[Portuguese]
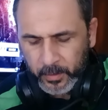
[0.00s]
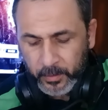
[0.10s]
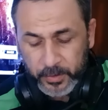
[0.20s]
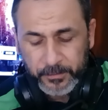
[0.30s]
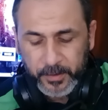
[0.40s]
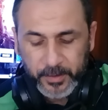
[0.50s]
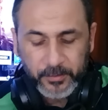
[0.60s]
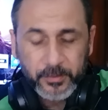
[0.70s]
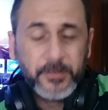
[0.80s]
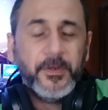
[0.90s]
Eu já falei
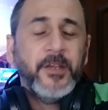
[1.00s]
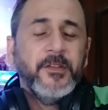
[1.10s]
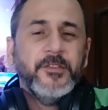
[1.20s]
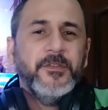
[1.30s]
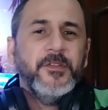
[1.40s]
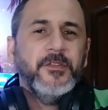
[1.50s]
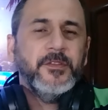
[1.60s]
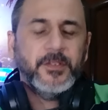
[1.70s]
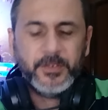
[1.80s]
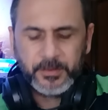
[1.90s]
isso diversas vezes
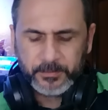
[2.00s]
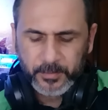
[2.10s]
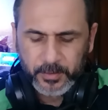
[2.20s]
aqui,